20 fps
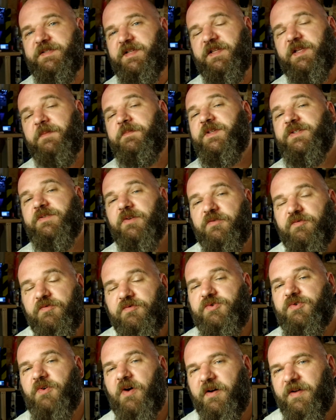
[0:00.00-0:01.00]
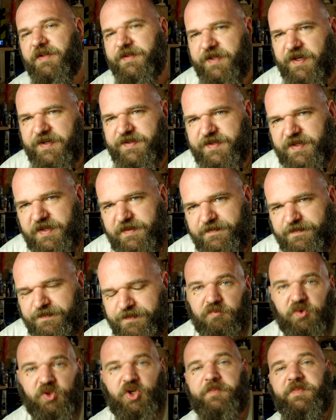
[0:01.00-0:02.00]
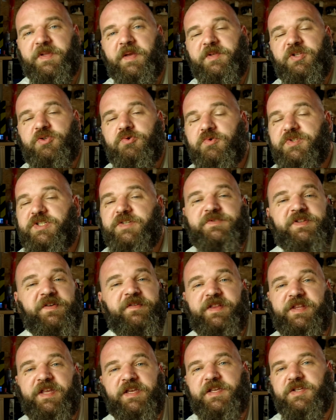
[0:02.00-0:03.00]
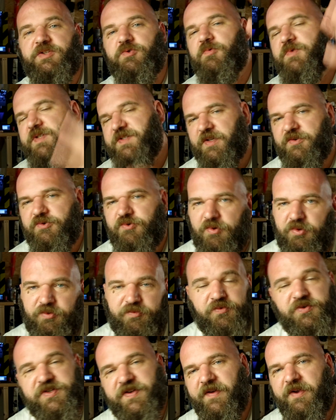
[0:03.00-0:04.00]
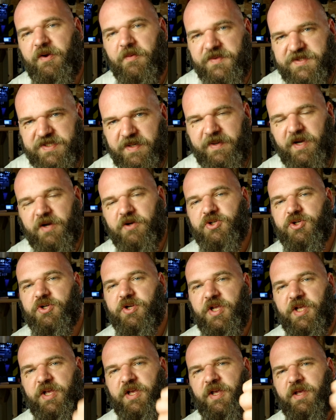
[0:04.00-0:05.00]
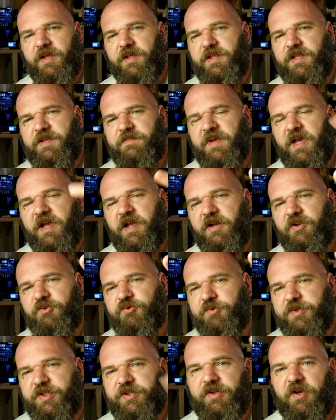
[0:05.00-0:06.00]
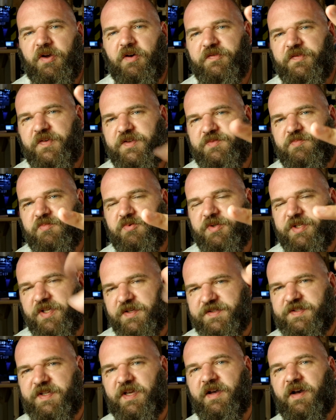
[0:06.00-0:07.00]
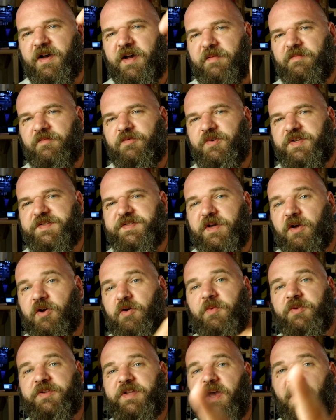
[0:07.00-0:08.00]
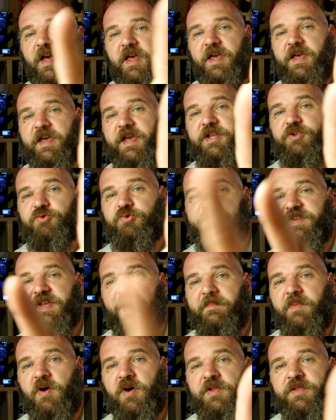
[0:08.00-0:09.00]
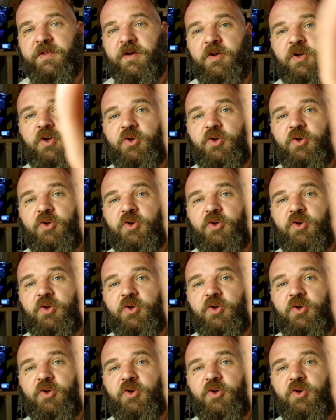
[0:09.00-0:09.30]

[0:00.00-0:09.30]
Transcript: que cet épisode vous aura intéressé. Comme d'habitude, si vous avez des questions, des insultes, vous savez comment ça marche. Email, Twitter, Facebook, Instagram, vous laissez un commentaire et tu t'abonnes,